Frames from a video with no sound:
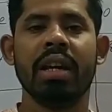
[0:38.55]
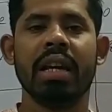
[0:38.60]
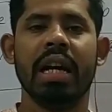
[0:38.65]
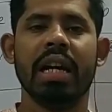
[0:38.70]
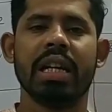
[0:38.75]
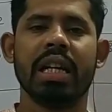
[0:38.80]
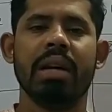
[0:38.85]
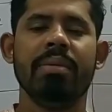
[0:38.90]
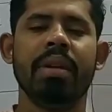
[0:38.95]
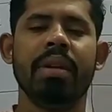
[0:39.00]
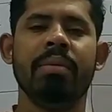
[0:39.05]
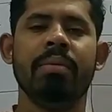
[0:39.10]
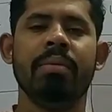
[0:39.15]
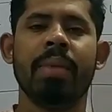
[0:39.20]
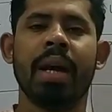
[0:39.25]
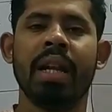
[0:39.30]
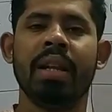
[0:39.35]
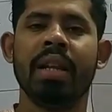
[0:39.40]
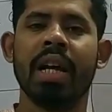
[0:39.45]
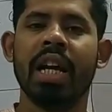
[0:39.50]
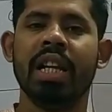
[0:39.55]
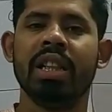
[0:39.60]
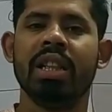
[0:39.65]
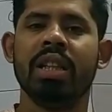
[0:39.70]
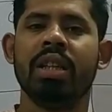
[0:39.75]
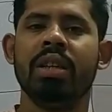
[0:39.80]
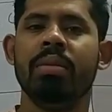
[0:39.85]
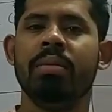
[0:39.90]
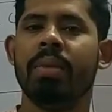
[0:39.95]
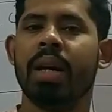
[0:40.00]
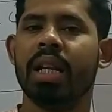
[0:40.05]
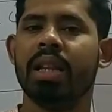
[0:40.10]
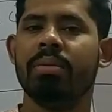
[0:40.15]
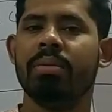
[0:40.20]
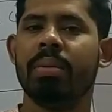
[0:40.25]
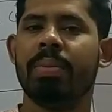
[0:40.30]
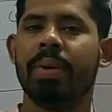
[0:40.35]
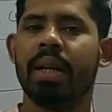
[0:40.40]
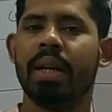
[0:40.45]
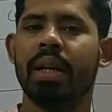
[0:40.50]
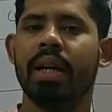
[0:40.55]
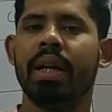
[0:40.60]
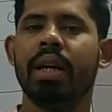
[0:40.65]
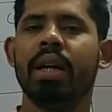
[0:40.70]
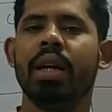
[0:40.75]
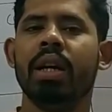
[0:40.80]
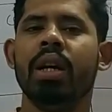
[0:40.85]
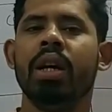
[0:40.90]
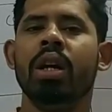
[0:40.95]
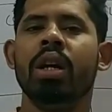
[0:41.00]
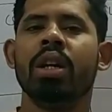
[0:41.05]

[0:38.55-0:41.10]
क्या क्या हमें मैथ नाइन्थ की मैथ में पढ़ना है